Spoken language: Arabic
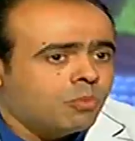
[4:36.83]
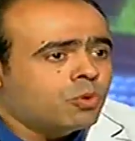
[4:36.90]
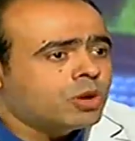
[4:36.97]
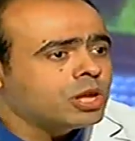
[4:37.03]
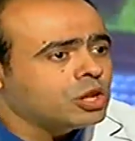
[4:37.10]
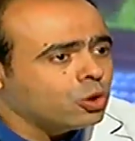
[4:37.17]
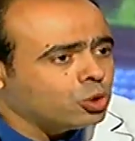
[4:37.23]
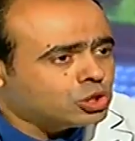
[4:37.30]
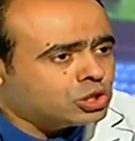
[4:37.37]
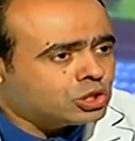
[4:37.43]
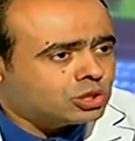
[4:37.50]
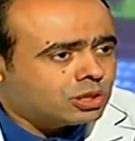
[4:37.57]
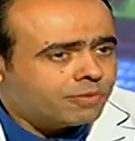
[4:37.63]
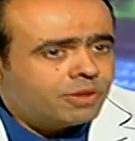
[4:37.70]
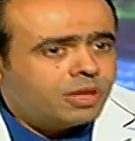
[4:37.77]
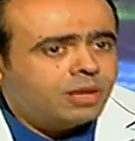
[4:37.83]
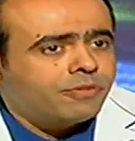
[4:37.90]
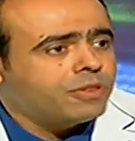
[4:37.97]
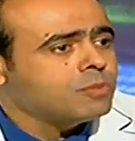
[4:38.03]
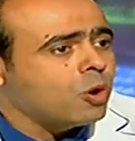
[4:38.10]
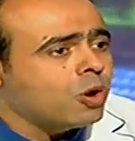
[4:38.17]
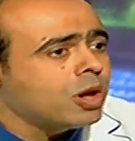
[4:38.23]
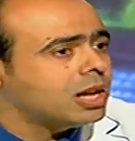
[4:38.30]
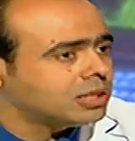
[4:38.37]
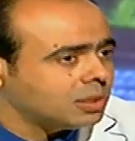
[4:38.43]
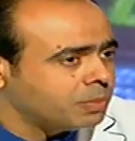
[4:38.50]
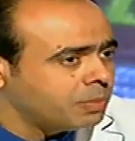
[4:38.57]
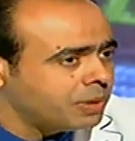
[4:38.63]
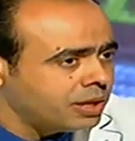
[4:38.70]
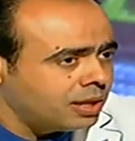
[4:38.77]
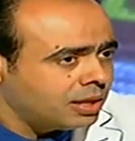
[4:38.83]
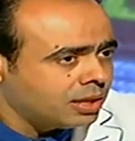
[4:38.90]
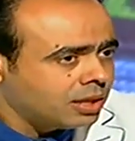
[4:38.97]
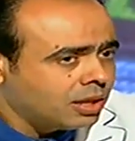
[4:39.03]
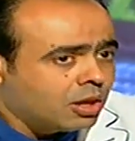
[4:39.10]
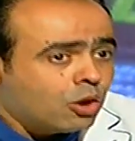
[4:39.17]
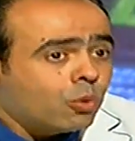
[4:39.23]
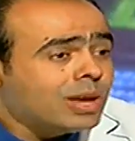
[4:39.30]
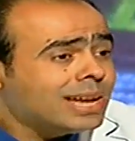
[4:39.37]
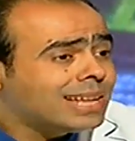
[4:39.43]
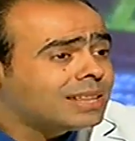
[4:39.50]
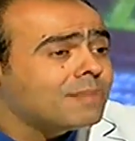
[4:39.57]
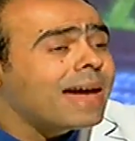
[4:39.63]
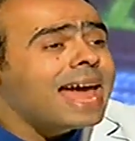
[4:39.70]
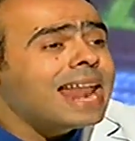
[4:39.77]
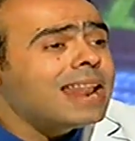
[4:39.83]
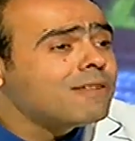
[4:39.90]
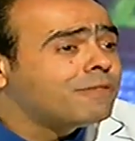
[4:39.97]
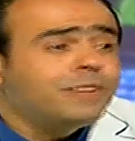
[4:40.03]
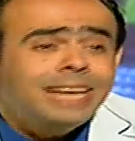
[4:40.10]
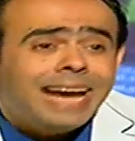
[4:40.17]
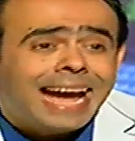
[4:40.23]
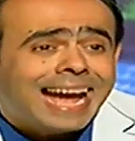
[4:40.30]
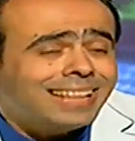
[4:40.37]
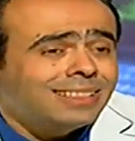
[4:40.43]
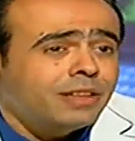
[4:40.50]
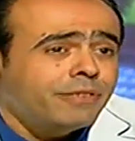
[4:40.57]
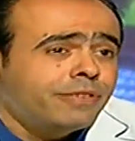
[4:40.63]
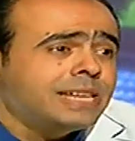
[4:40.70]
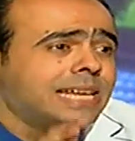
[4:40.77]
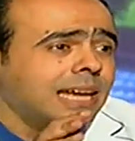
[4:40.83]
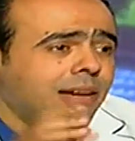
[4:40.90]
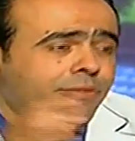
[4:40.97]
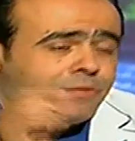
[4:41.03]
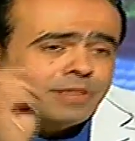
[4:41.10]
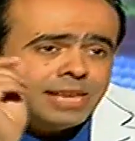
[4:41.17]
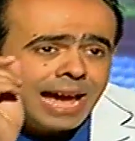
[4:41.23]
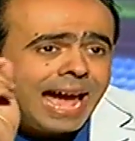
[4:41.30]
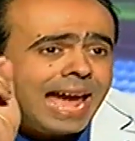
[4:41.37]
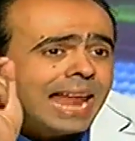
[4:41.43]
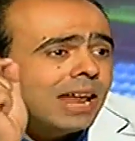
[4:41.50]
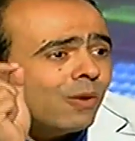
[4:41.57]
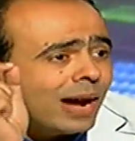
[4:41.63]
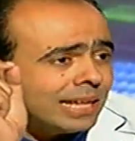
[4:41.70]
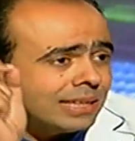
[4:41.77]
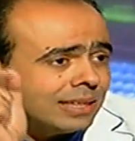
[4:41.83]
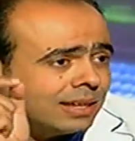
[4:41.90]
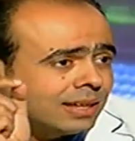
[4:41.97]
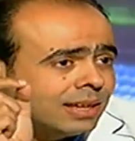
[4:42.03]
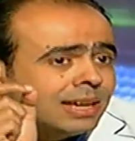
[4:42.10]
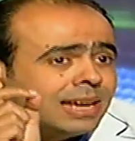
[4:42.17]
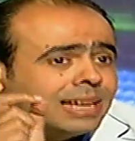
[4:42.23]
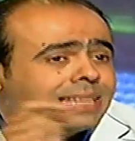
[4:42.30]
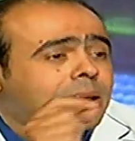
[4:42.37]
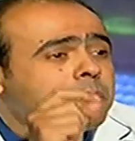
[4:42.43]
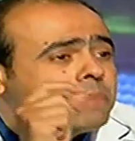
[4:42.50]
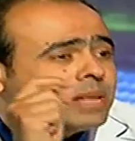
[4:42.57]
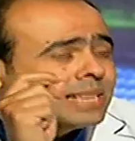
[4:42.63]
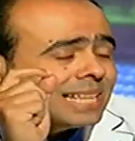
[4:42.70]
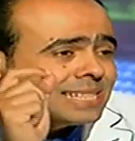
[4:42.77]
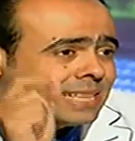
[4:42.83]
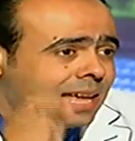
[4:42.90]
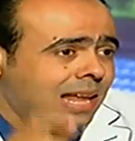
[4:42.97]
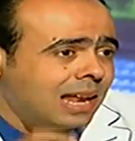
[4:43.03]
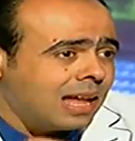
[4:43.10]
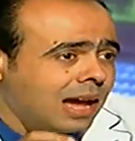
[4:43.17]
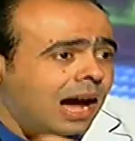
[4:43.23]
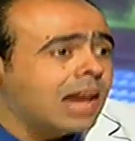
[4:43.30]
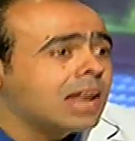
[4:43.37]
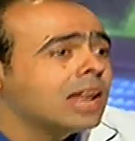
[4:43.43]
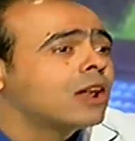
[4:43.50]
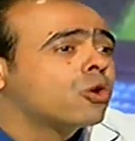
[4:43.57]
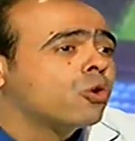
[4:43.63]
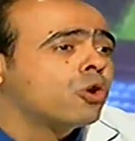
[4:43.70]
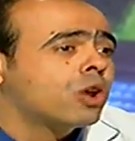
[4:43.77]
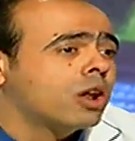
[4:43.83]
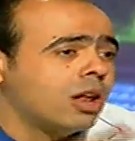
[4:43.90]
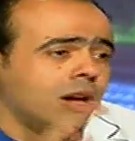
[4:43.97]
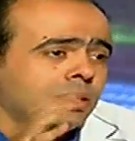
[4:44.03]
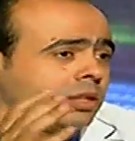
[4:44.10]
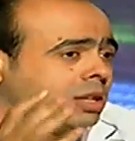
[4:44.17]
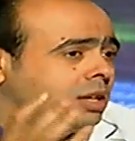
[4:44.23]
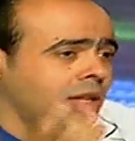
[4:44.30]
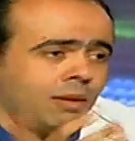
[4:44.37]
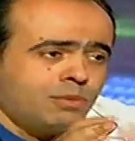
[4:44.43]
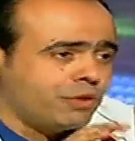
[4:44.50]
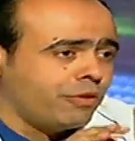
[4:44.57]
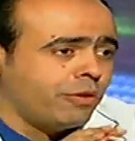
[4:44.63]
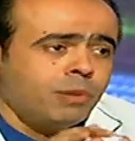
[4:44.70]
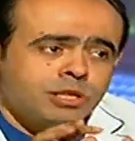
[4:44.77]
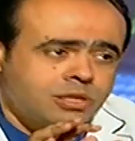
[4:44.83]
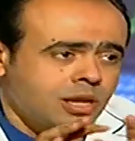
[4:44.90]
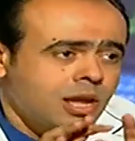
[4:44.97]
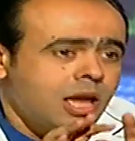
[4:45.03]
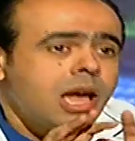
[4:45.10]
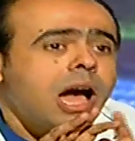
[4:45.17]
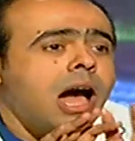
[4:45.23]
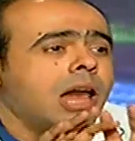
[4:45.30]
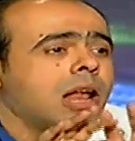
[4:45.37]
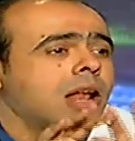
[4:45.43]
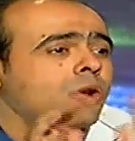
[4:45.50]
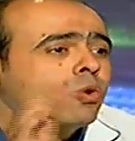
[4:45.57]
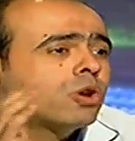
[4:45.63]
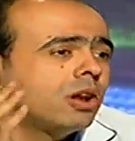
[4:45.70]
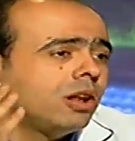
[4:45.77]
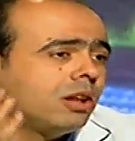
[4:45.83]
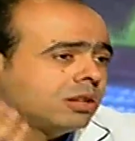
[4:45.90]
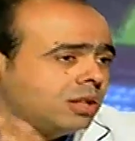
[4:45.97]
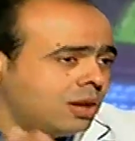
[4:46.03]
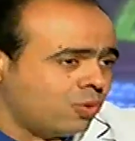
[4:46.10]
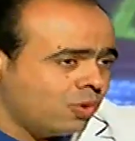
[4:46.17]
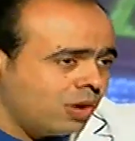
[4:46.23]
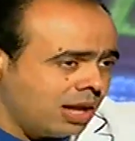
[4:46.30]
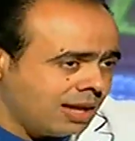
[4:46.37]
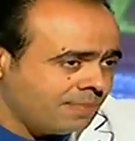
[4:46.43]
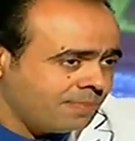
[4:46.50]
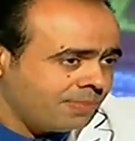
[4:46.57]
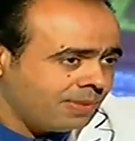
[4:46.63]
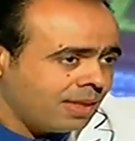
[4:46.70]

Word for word: ممكن يخش في في مواقع طبيه ويكتب هل في حد في في حاله واحده تم تسجيلها على الكره الارضيه مش في مصر على الكره الارضيه كلها